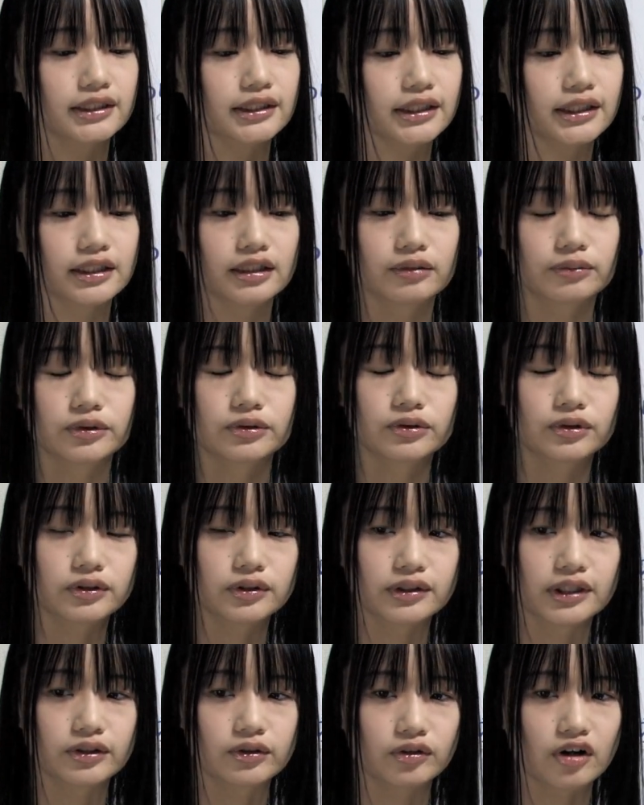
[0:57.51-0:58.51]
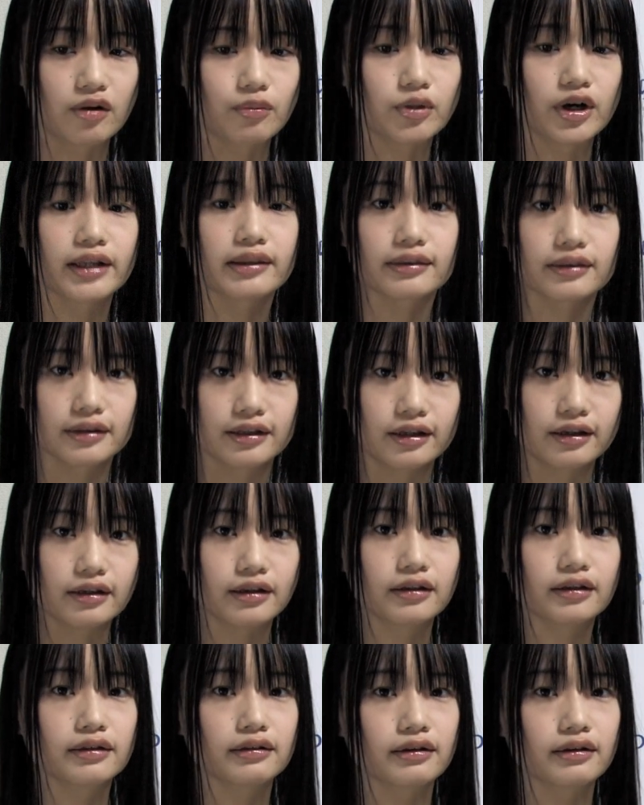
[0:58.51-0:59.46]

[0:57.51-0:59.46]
的な暴力だとかもあって